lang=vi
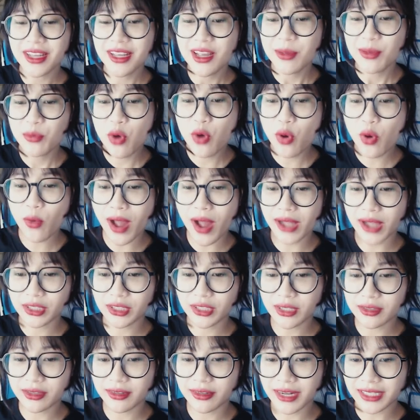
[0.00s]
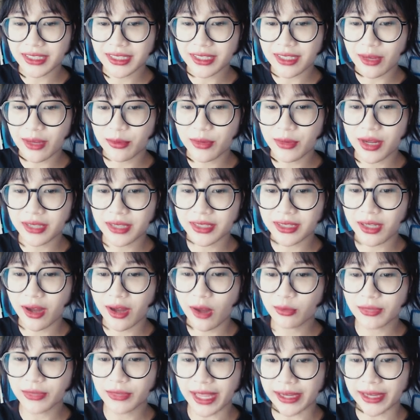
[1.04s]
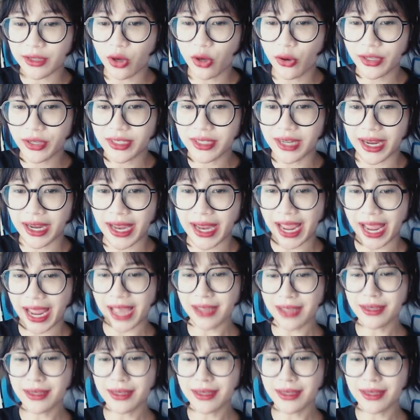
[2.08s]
mua quà cho crush xong ờ, không thành đôi cười ẻ